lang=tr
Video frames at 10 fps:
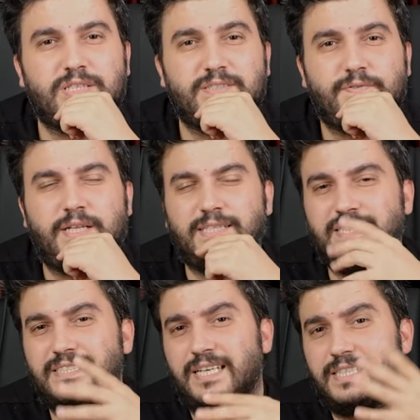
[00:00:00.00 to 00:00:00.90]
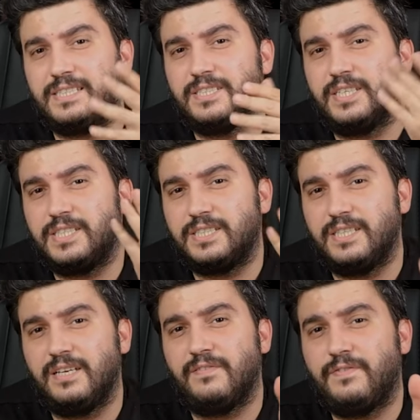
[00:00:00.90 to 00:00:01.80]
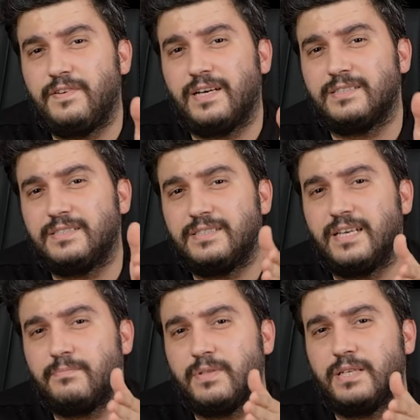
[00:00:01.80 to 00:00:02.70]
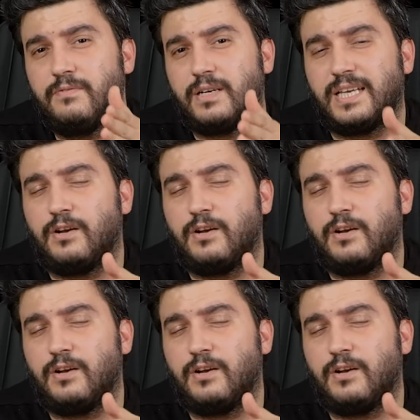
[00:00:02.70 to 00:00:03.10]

lirası falan. İnternette çeşitli fiyat sekmeleri var.